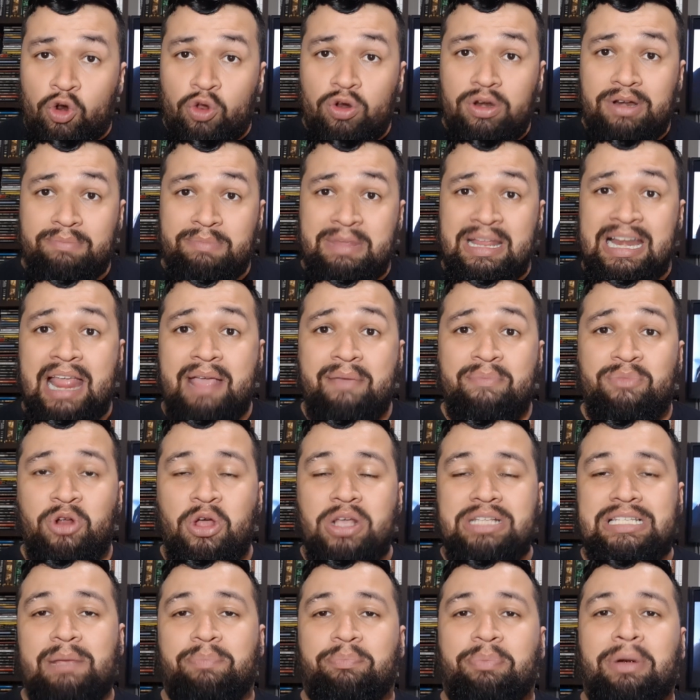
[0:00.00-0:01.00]
me lembrou
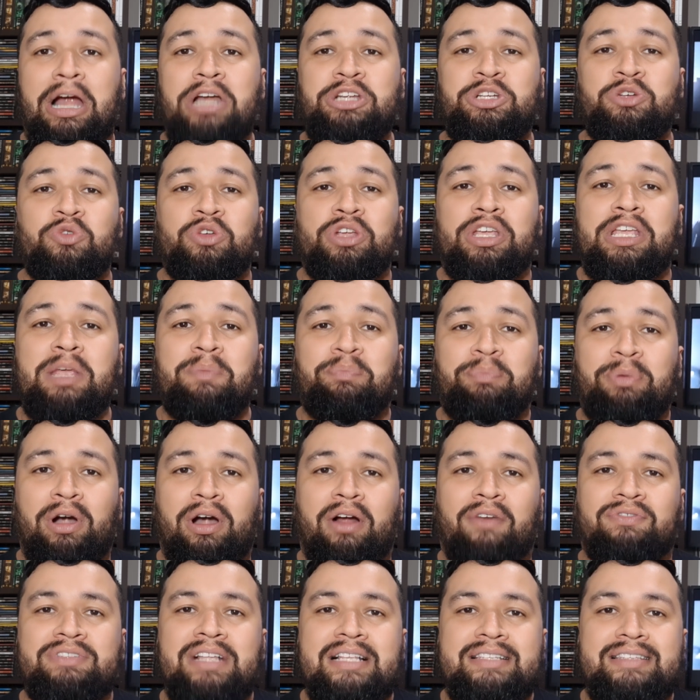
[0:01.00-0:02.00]
essa parte, o Keeper
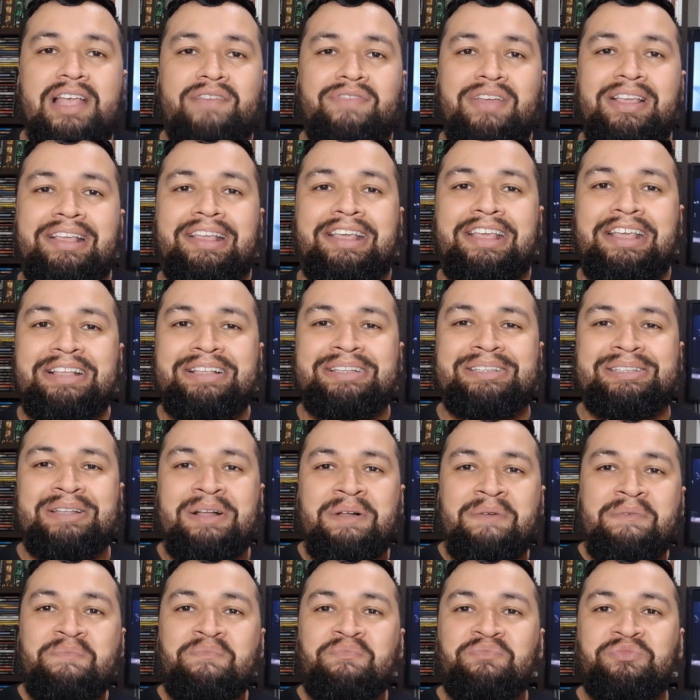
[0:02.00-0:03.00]
of the Seven Keys,
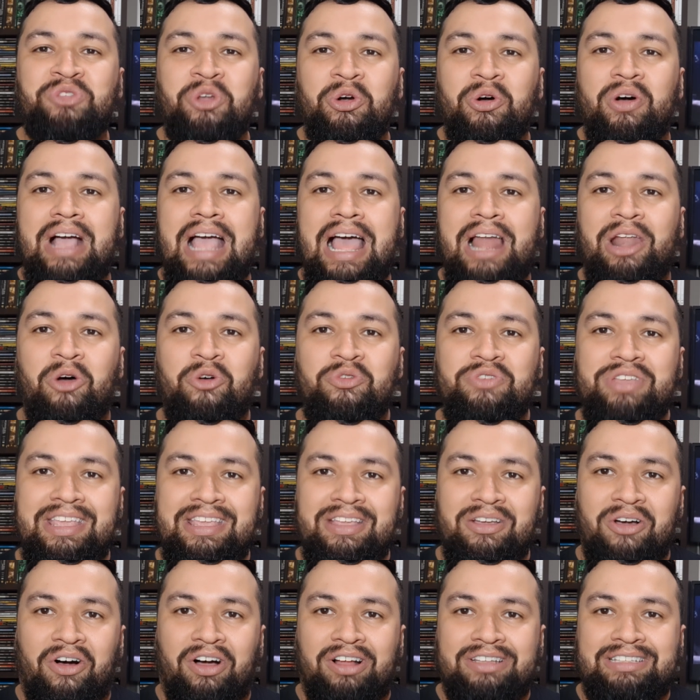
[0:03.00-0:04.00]
do
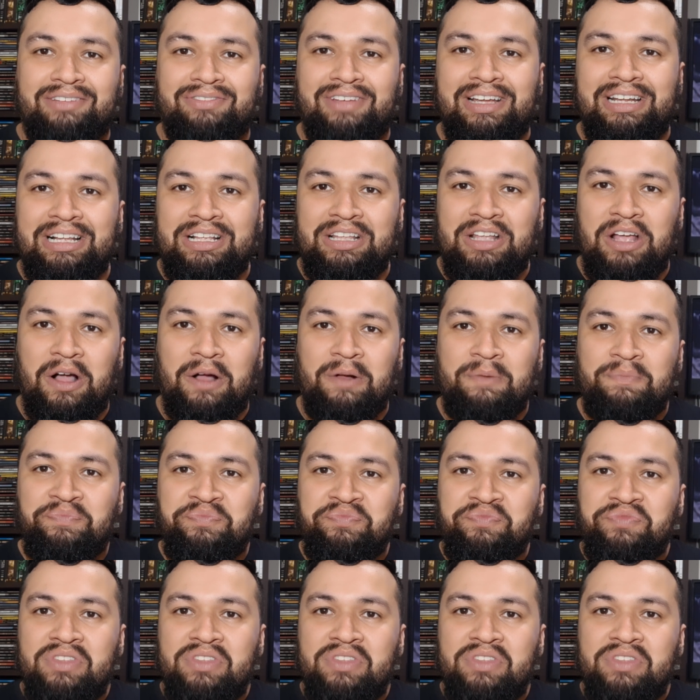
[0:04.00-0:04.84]
Halloween, ó. Tá vendo aqui, ó?